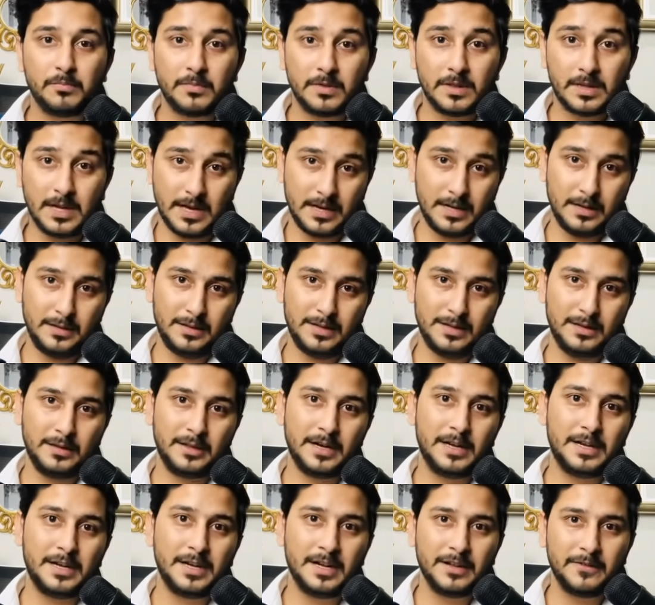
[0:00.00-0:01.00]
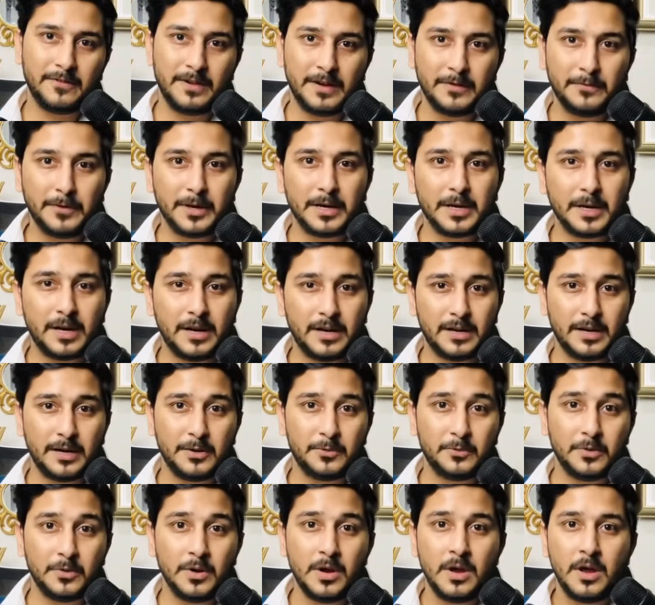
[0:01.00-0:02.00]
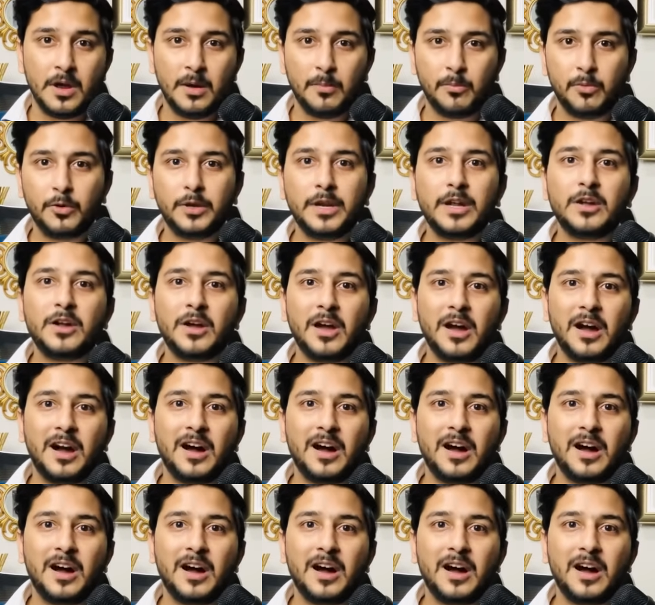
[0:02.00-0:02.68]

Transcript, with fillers: सारा स्किल सेट डेवलपर करूं पूरी